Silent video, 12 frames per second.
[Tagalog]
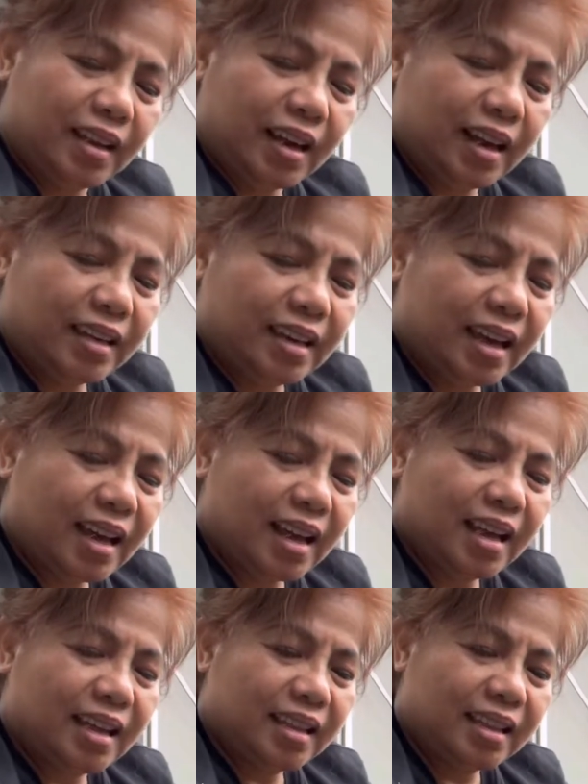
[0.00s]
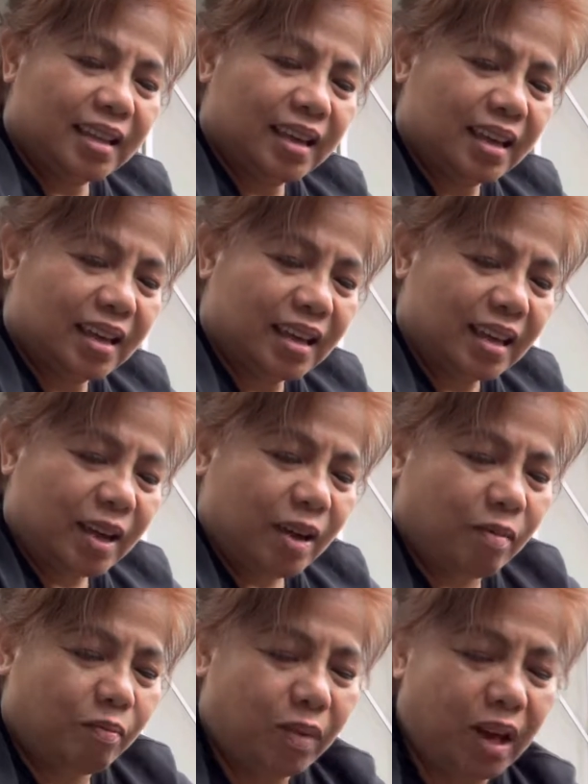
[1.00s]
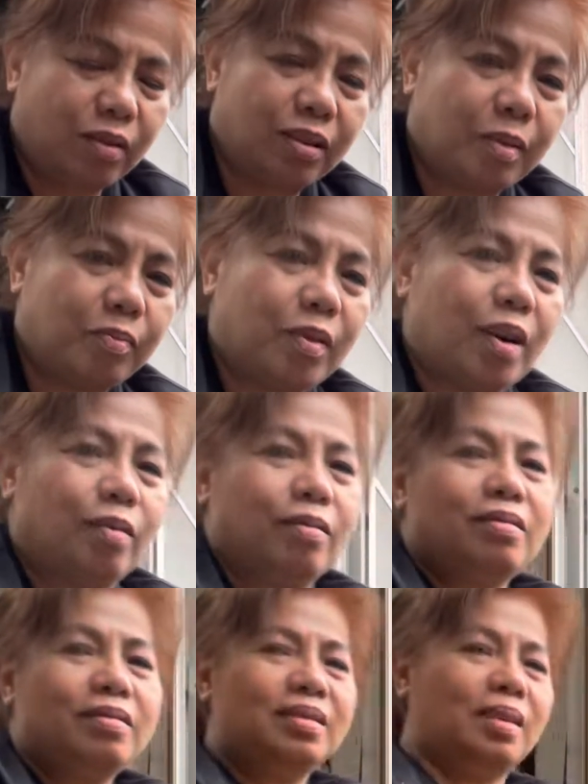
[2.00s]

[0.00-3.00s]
Ayan. Meron na po akong